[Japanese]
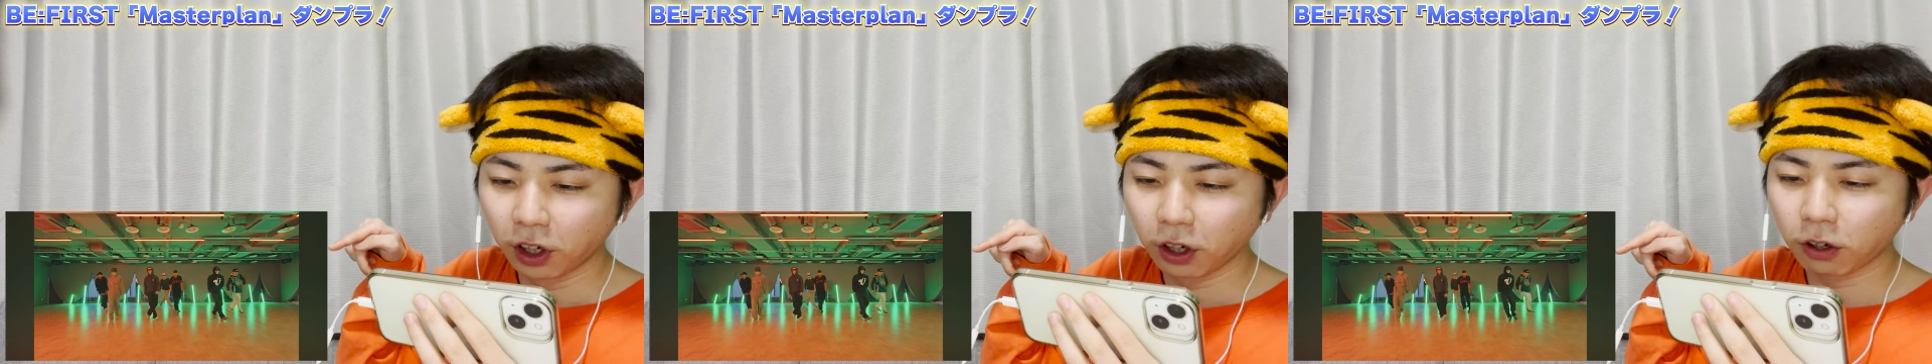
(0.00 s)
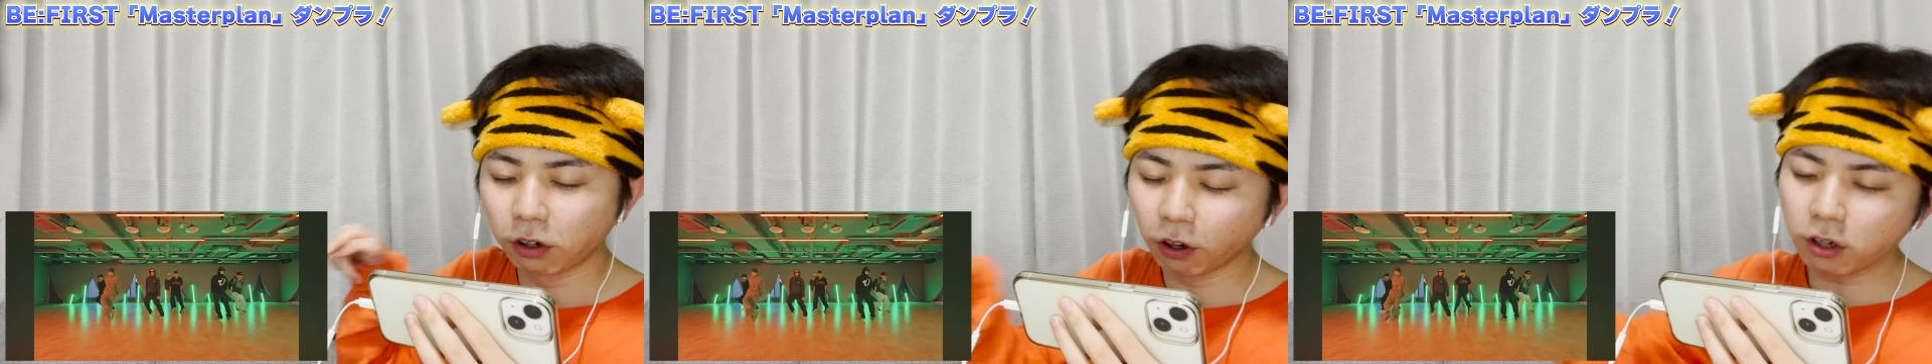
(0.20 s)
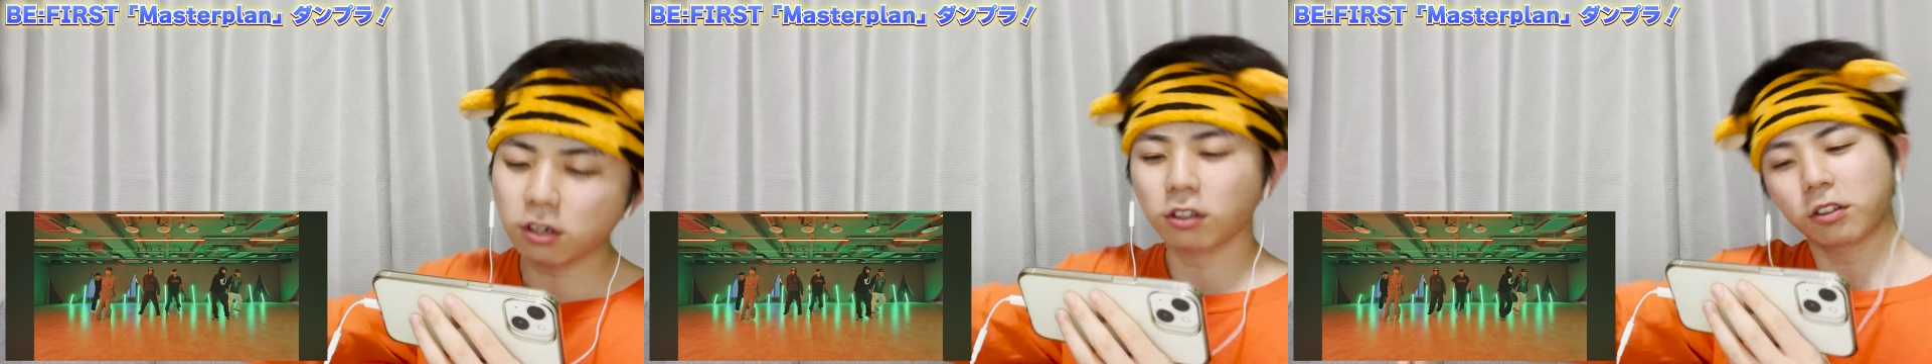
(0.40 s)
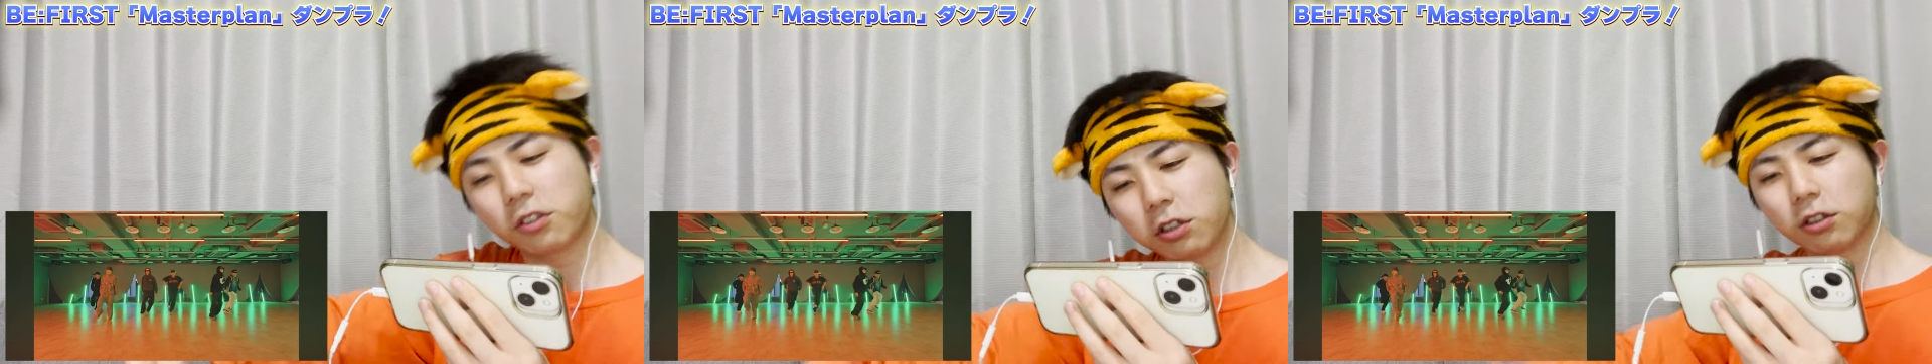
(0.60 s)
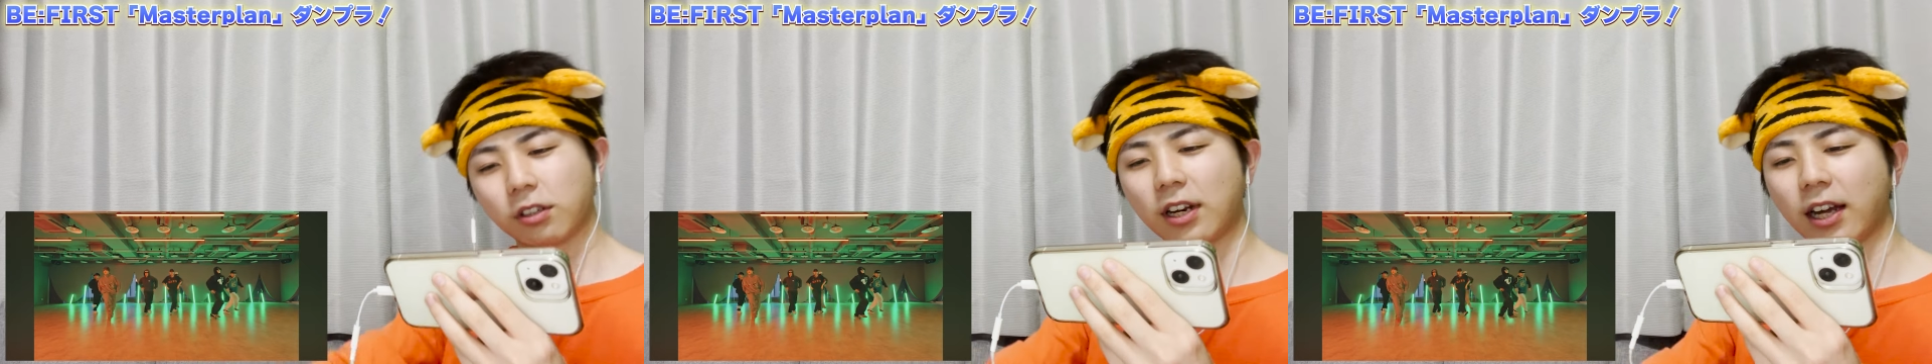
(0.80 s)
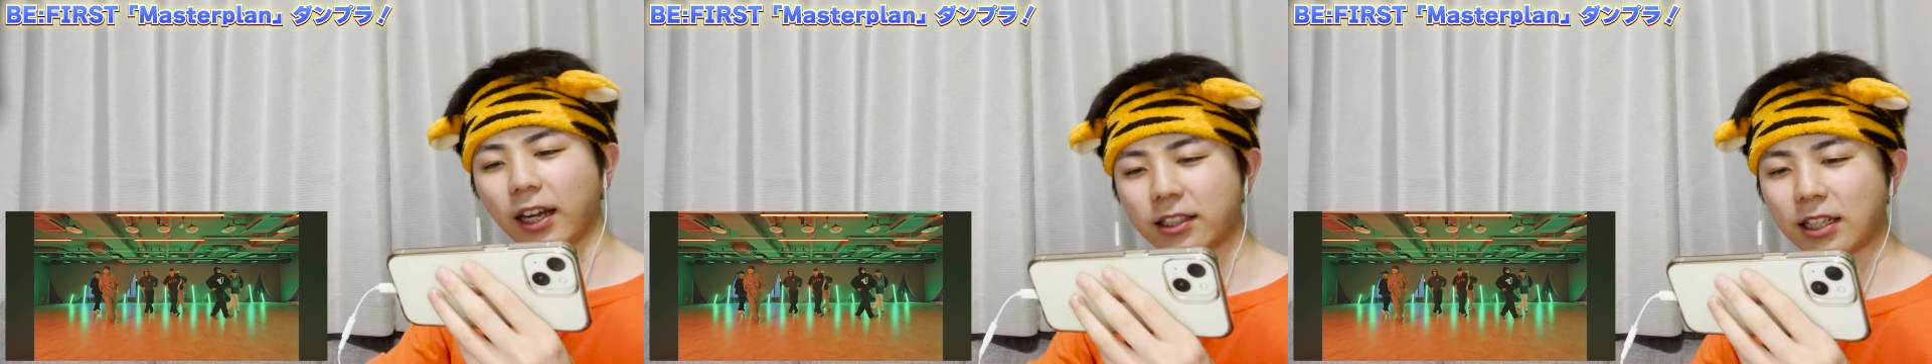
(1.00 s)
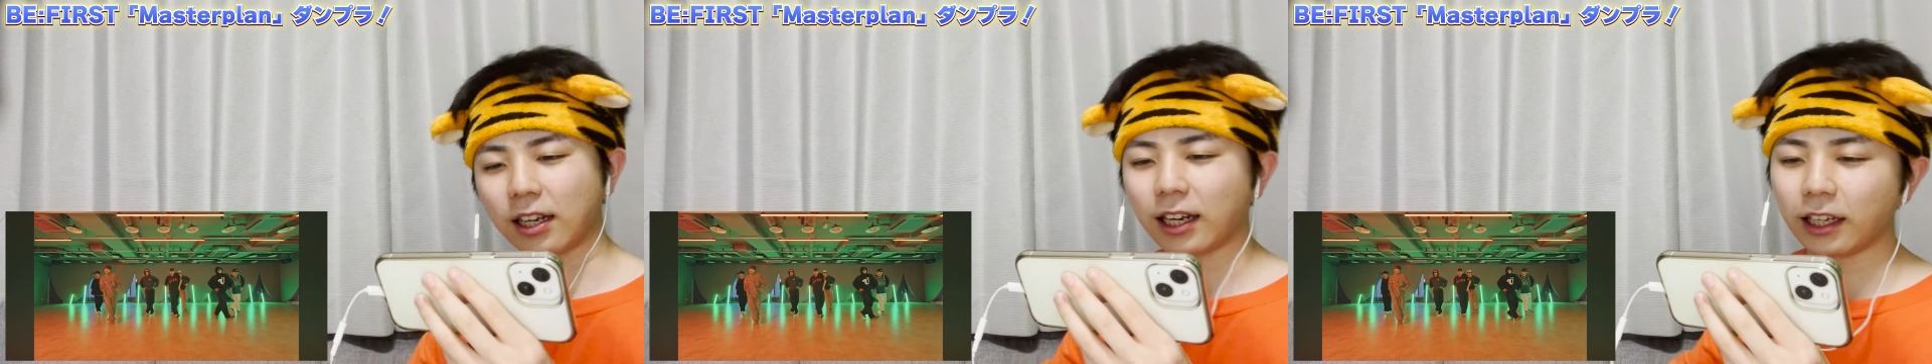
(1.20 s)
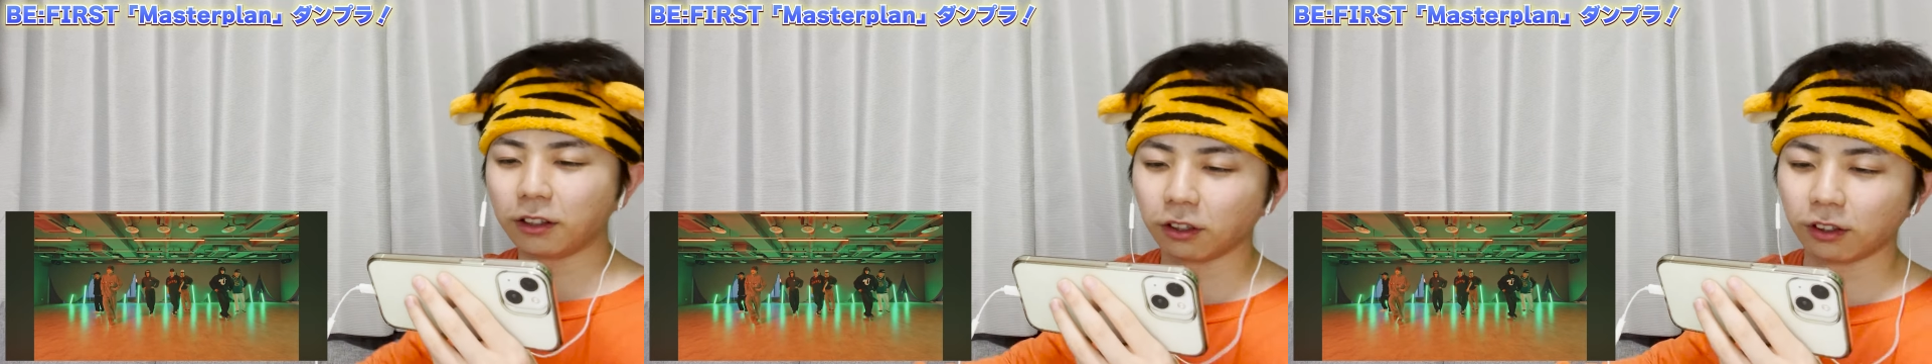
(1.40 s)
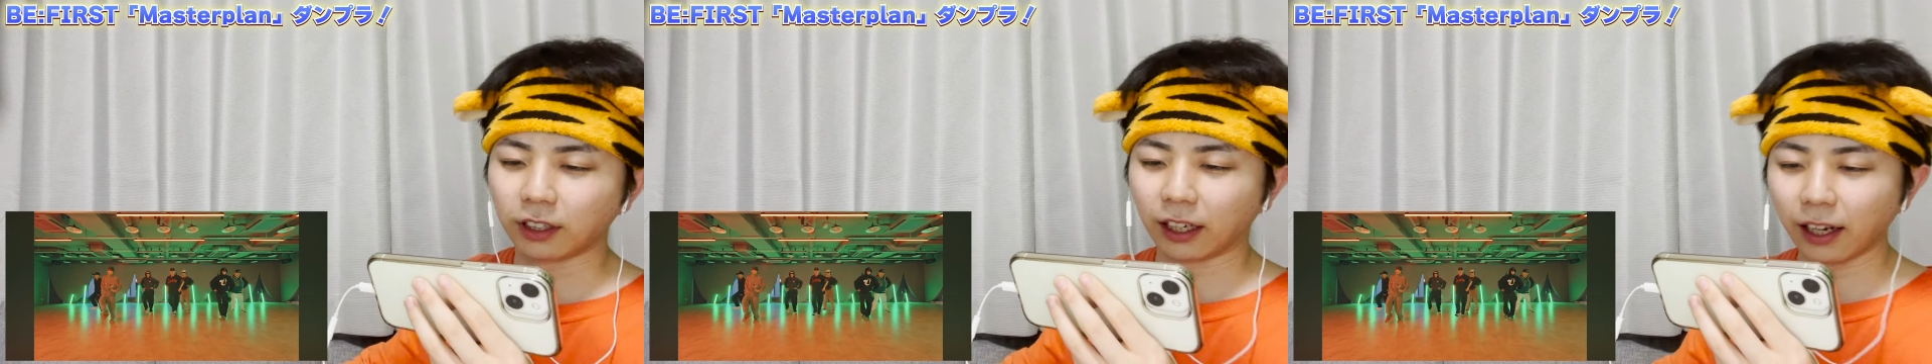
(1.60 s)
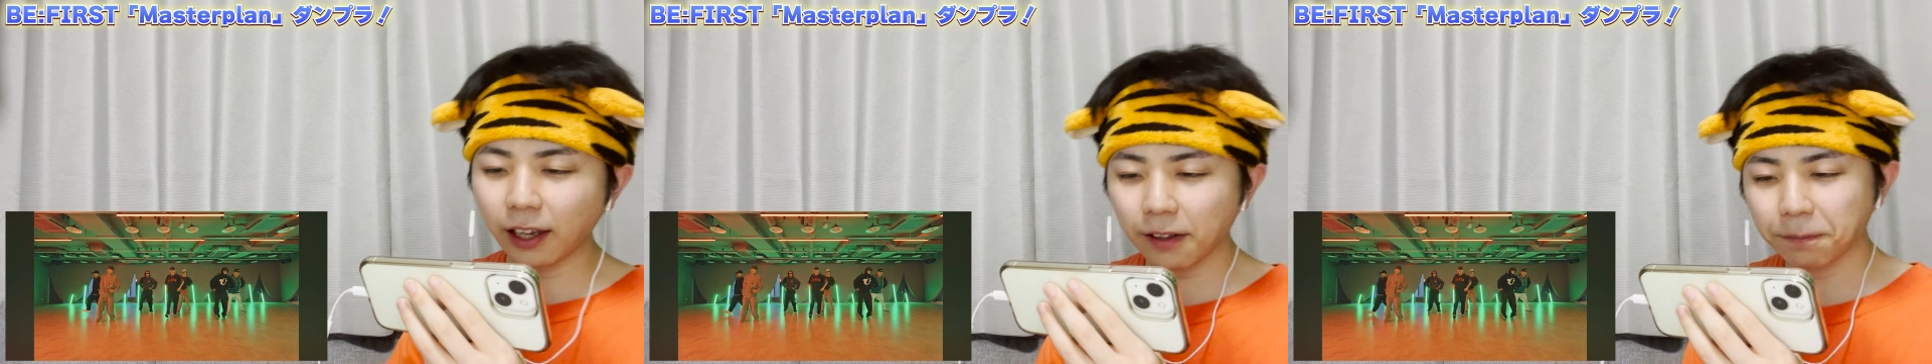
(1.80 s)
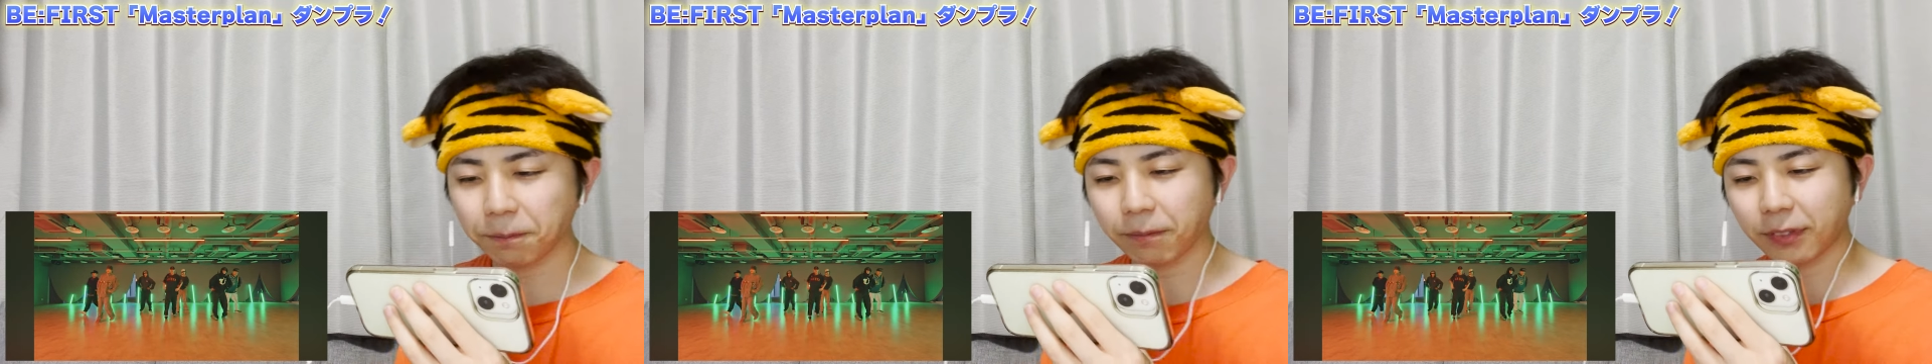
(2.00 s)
こういうの、ちょっとなんかチャラいというかね。